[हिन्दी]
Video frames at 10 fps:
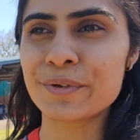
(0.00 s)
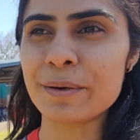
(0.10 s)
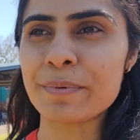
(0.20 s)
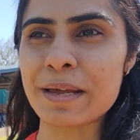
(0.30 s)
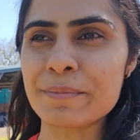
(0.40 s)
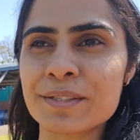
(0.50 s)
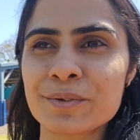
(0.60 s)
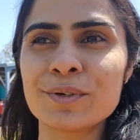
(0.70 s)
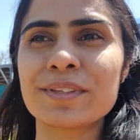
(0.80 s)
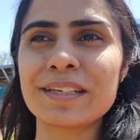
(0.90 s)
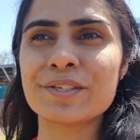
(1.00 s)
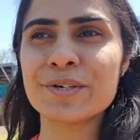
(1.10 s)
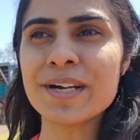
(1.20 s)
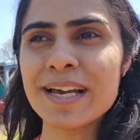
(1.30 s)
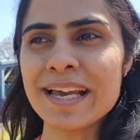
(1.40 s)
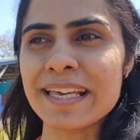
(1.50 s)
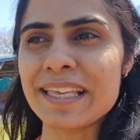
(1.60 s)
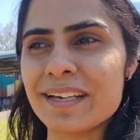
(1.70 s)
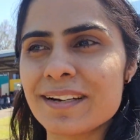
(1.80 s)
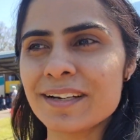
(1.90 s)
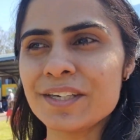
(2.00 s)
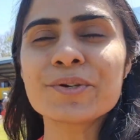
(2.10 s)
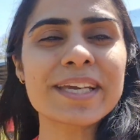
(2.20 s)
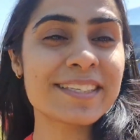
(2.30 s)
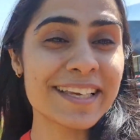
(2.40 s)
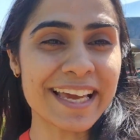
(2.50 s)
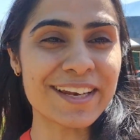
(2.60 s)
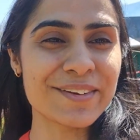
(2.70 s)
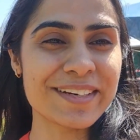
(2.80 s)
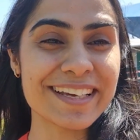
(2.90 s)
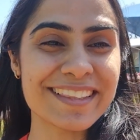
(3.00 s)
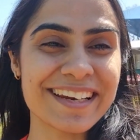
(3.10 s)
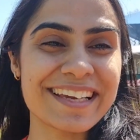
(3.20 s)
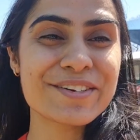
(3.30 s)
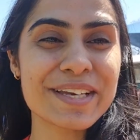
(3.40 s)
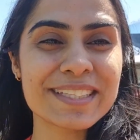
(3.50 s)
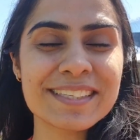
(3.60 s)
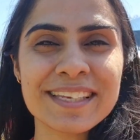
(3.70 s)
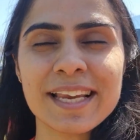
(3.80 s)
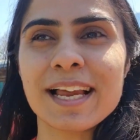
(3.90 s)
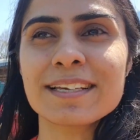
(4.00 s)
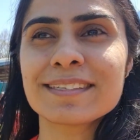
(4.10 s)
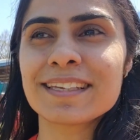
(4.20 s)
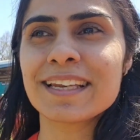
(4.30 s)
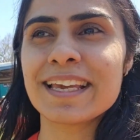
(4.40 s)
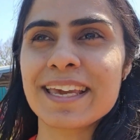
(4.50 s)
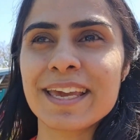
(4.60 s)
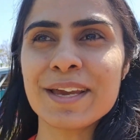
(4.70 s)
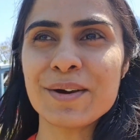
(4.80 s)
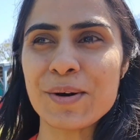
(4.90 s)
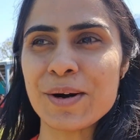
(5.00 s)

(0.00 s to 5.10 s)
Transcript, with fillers: स्कूल है प्राइमरी स्कूल होते हैं जो यू uh, के जी कह इंडिया की तरह यू के जी सी क्लास से लेके